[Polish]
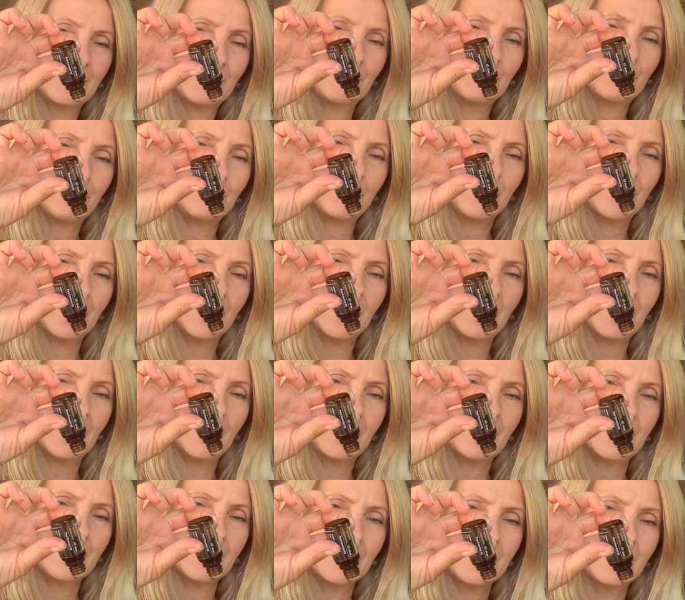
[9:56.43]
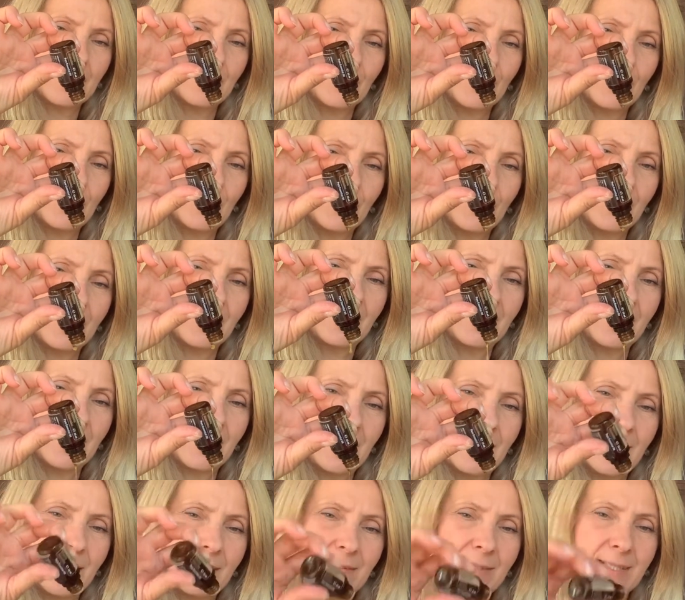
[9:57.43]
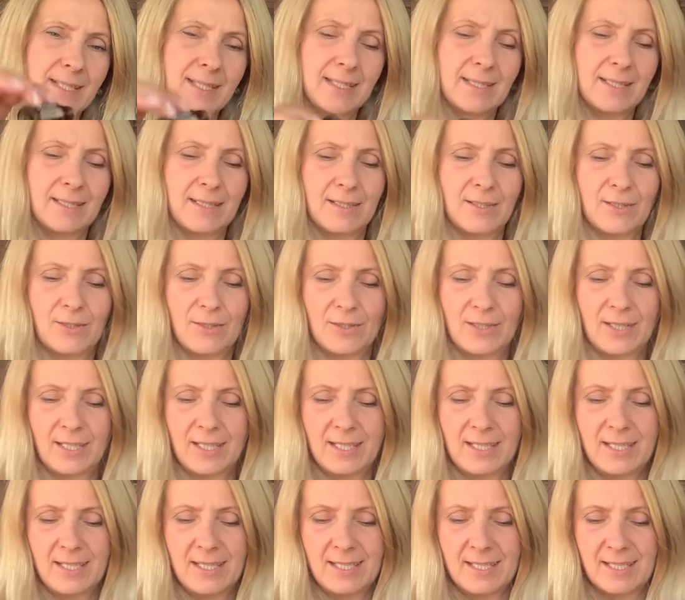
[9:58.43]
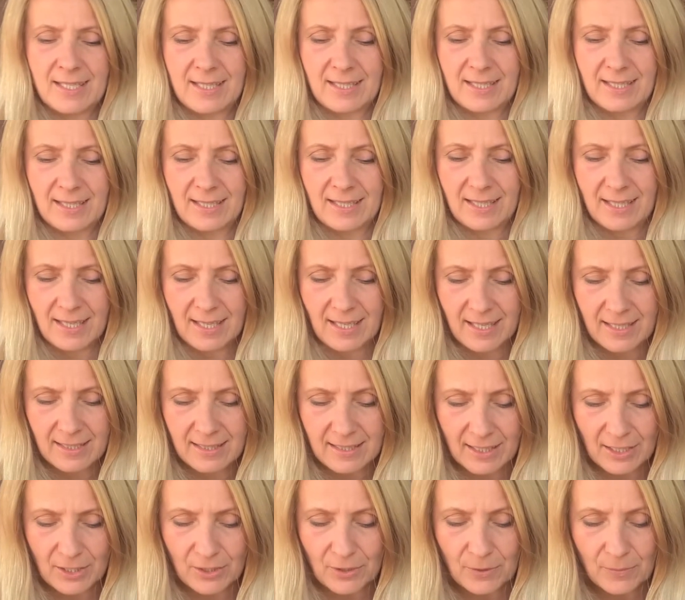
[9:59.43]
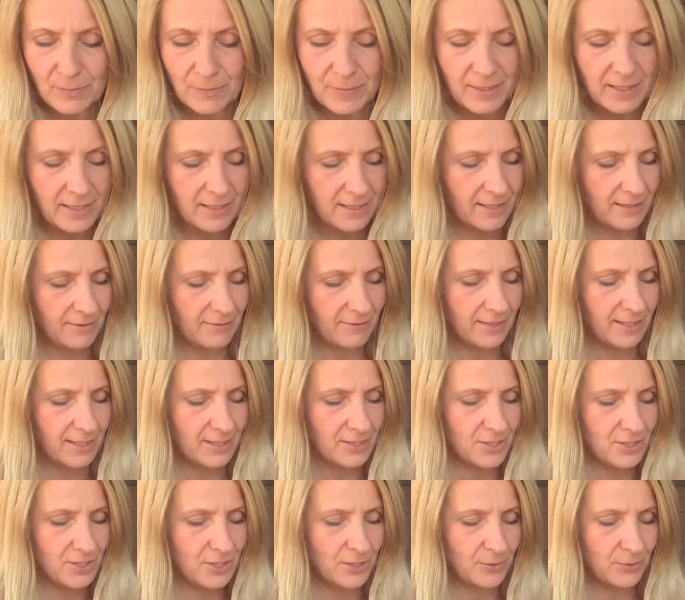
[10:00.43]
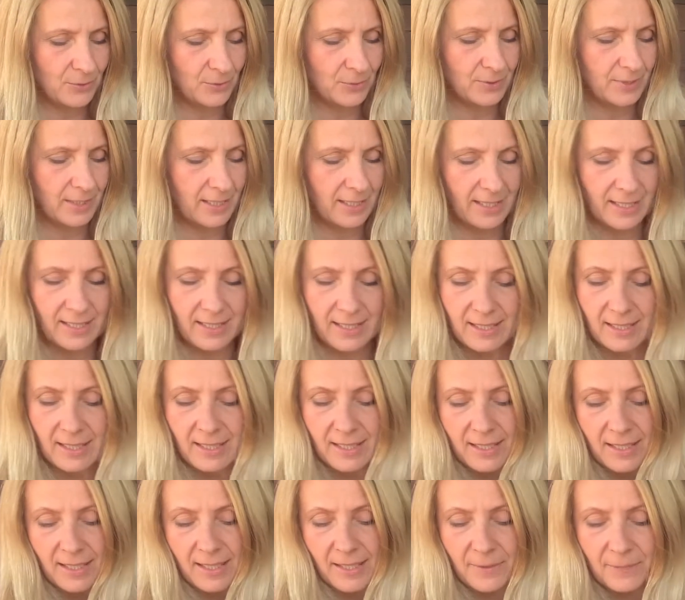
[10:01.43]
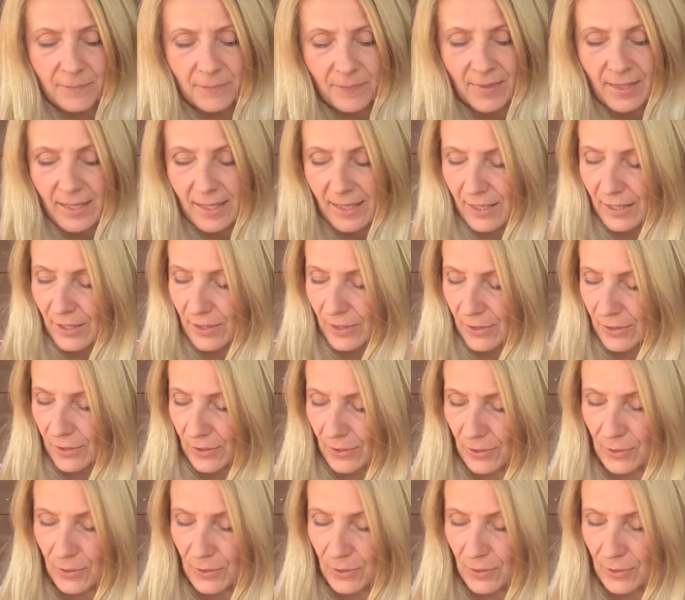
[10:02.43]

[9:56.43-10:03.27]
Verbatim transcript: Bardzo gęsty, oleisty. Ta kropelka wręcz się tutaj nie e,